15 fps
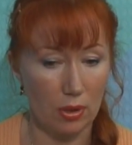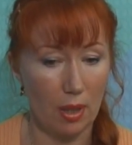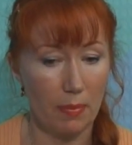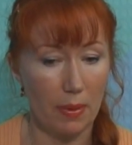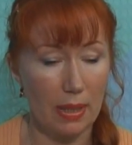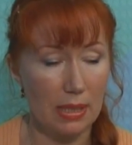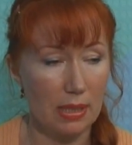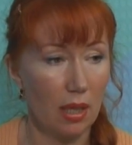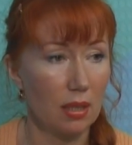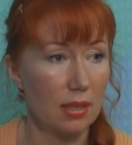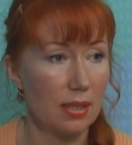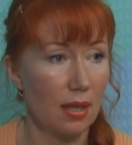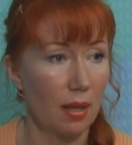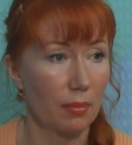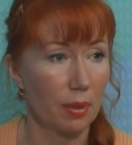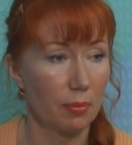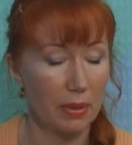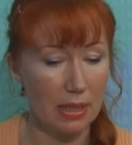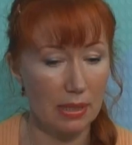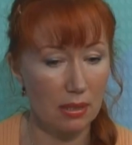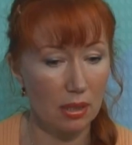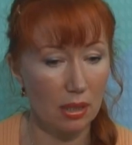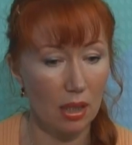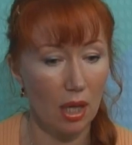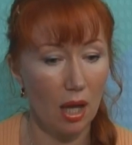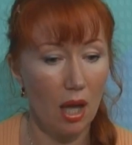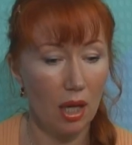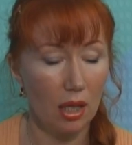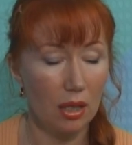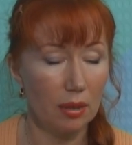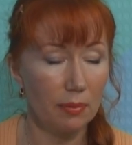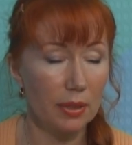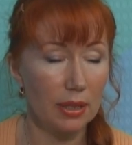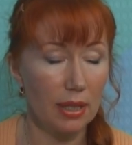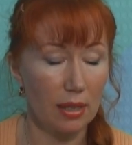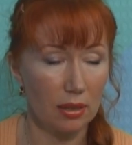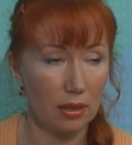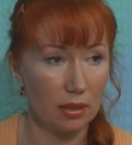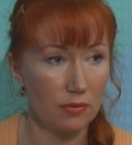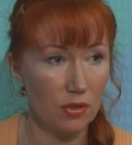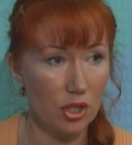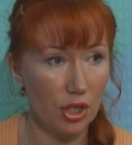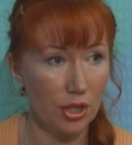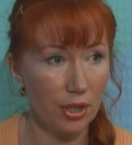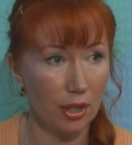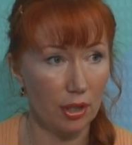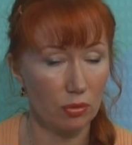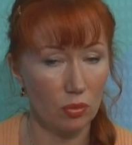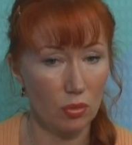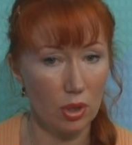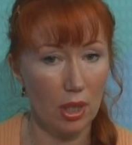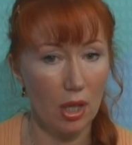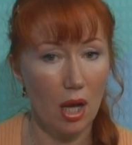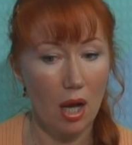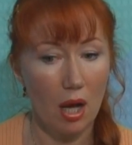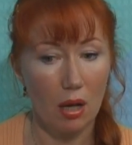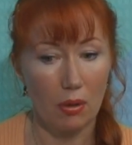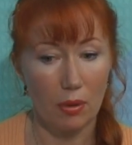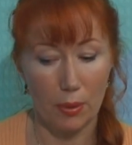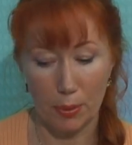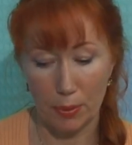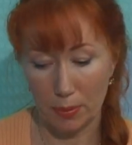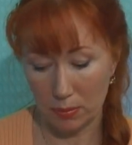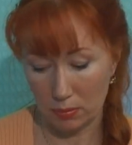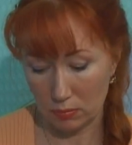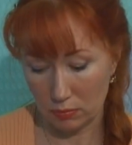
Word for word: Я показала самые простые, элементарные движения, которые э,